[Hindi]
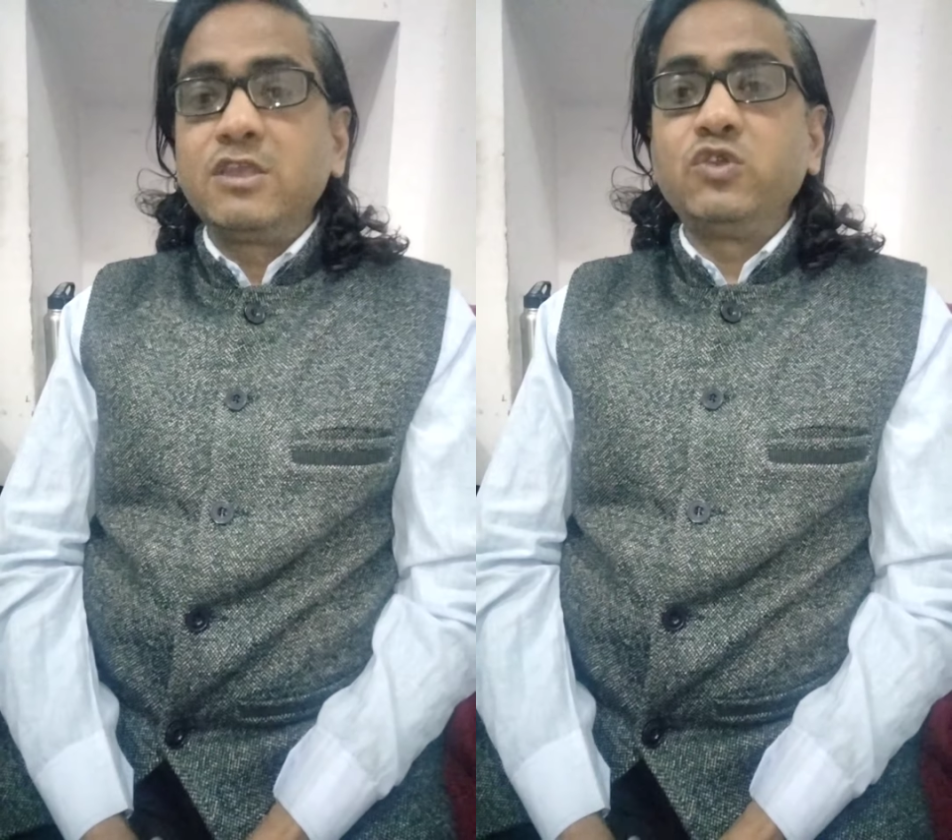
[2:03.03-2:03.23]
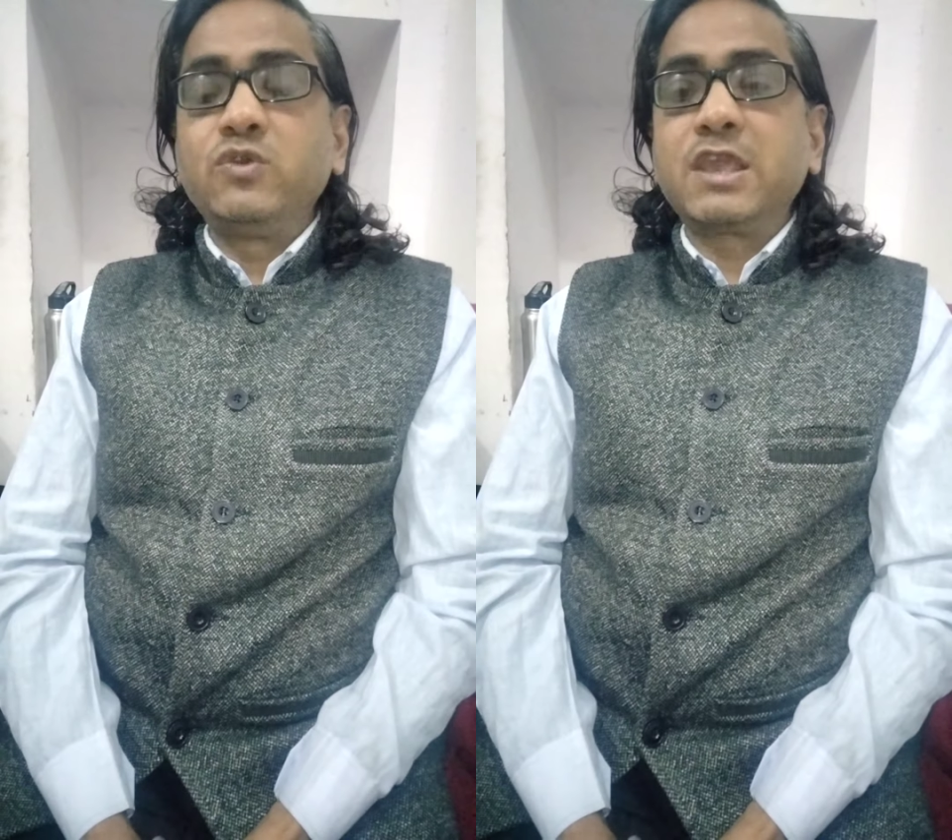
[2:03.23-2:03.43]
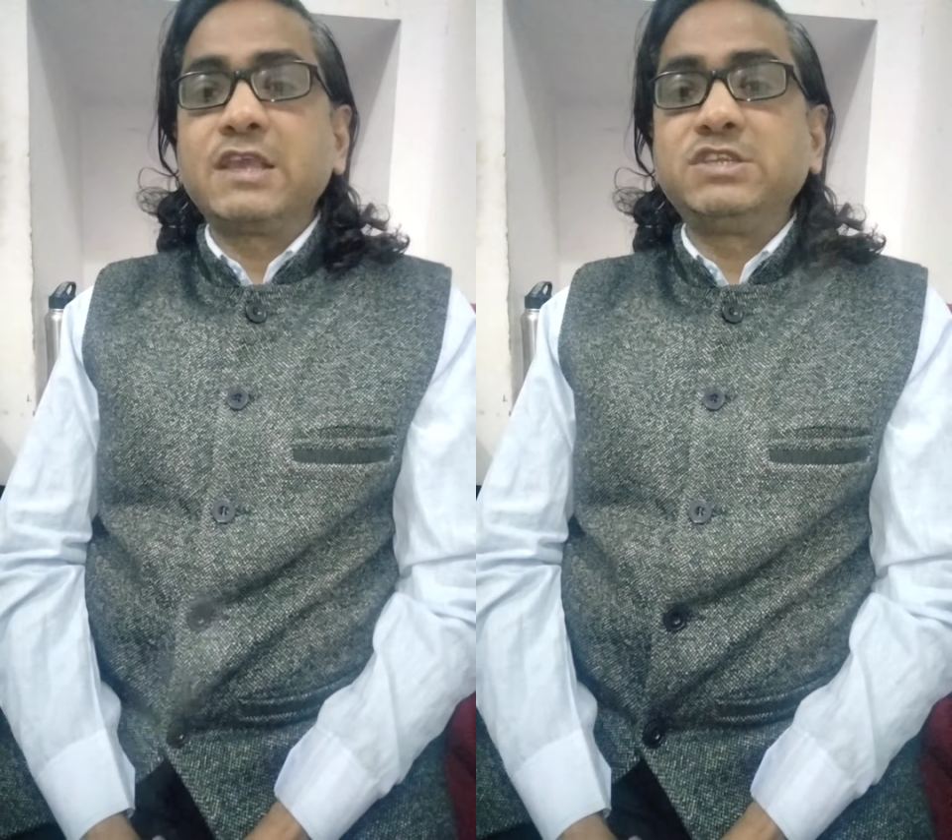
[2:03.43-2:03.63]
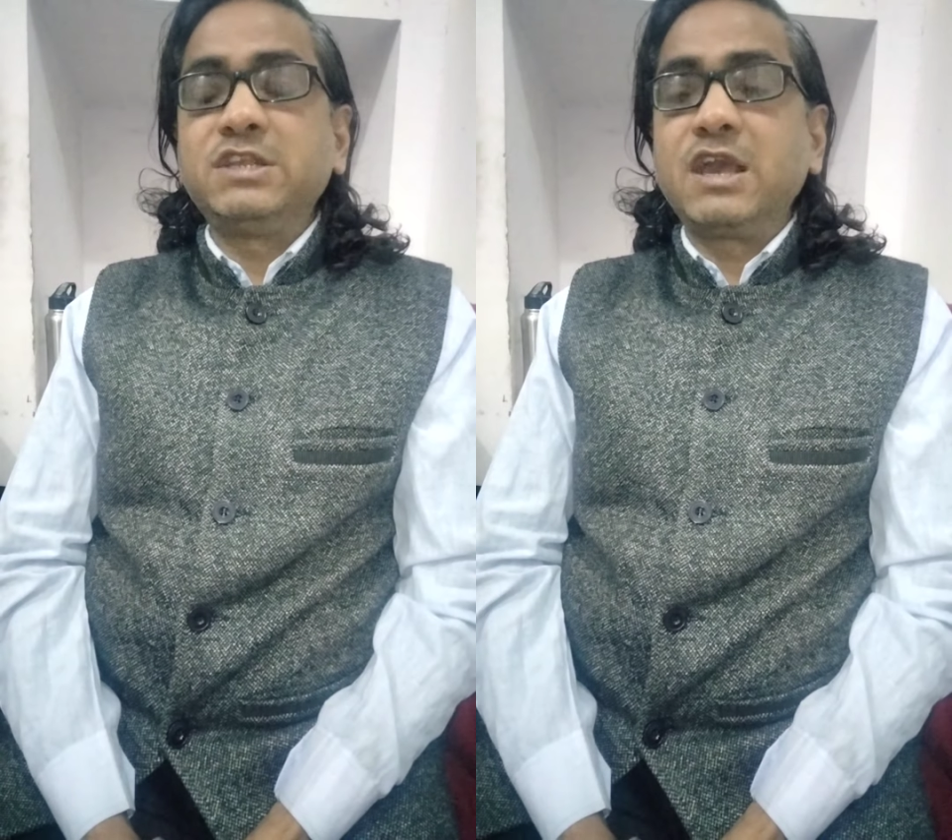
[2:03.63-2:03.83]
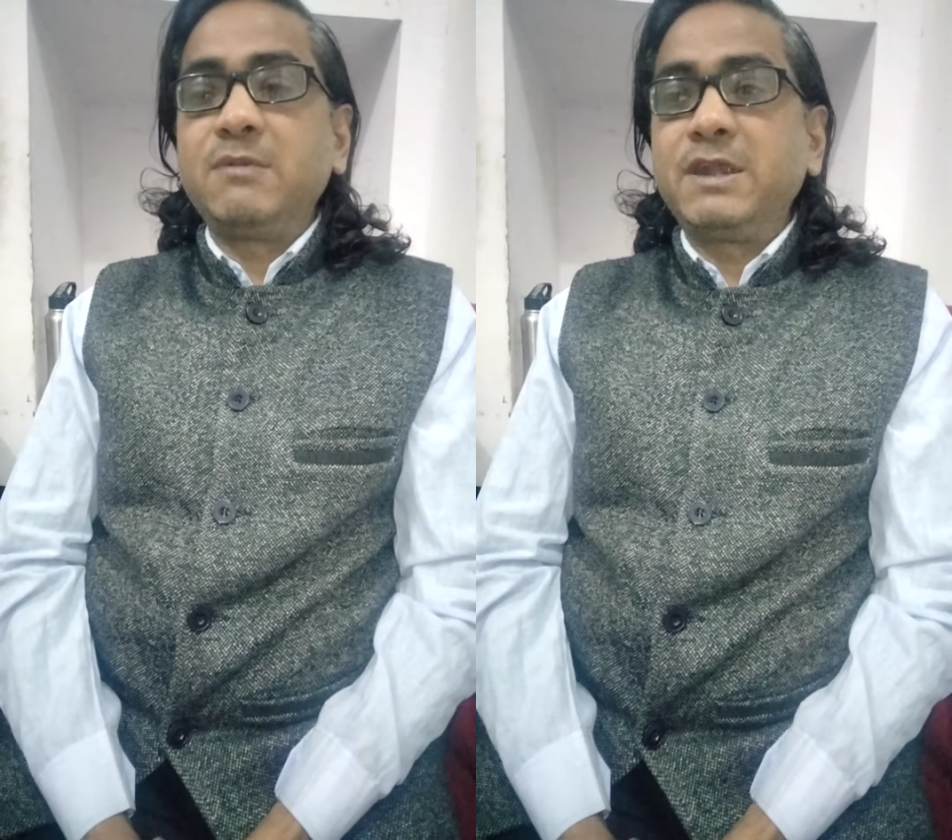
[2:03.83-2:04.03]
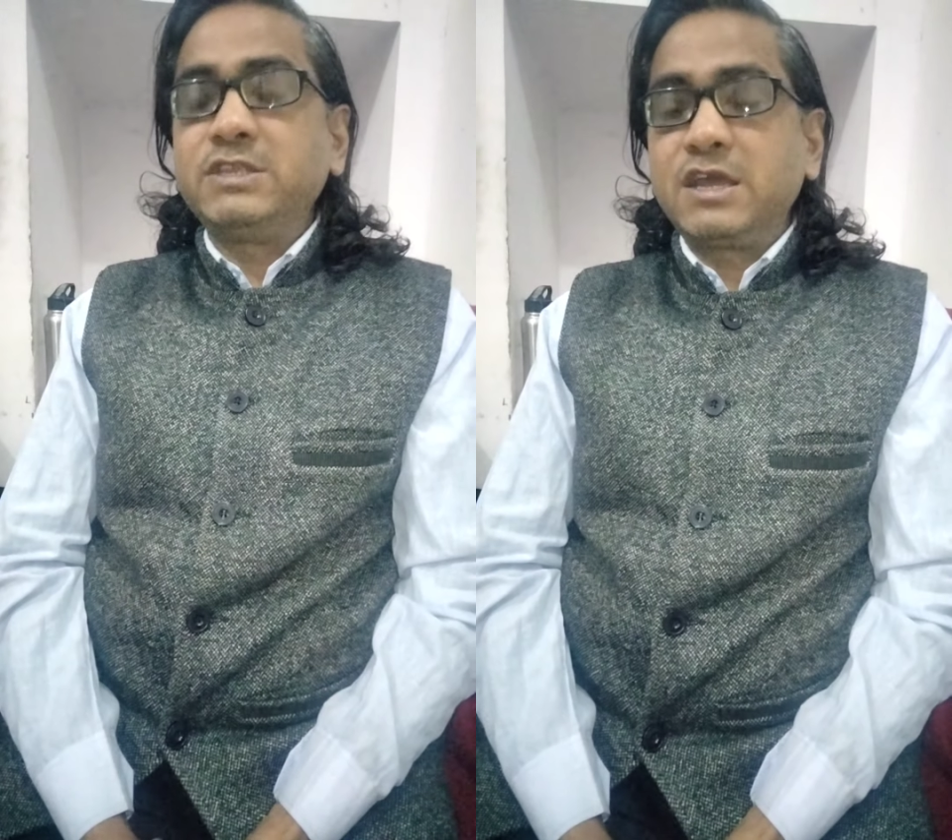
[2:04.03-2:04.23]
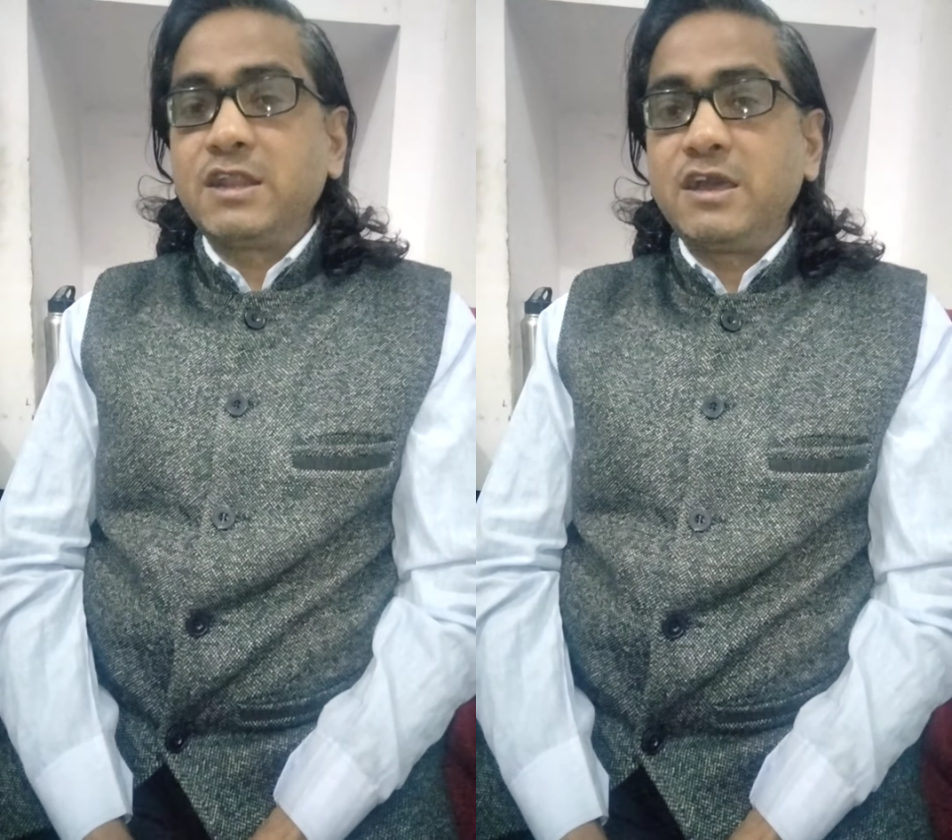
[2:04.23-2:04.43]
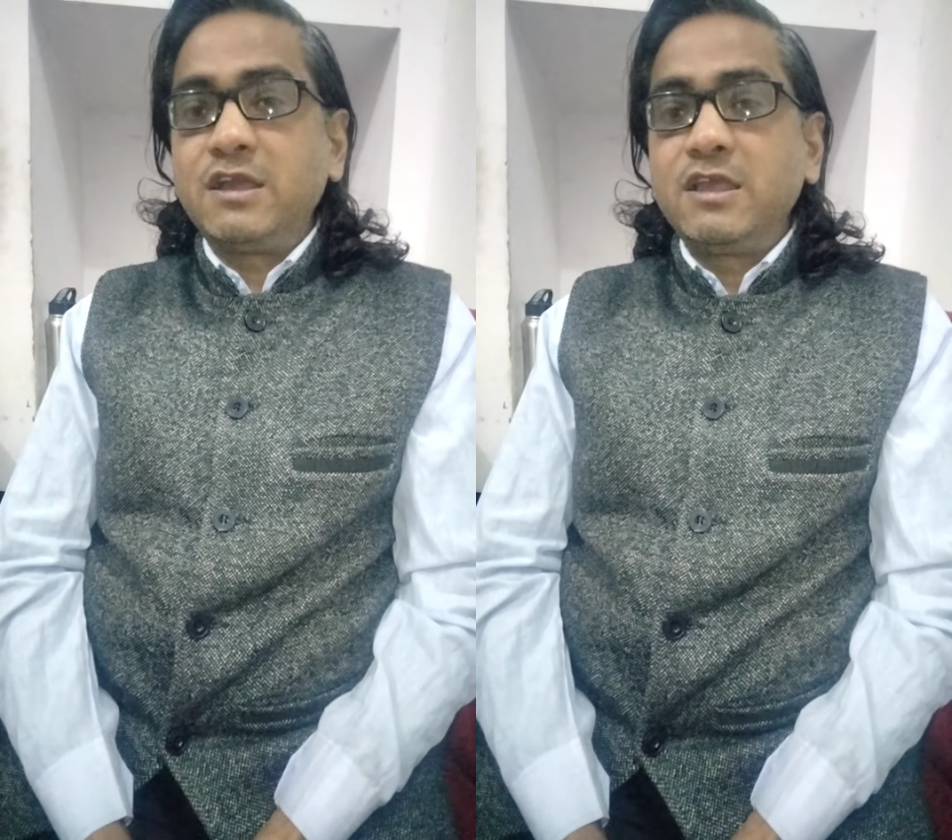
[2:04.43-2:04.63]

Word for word: यूरिक एसिड का बढ़ जाना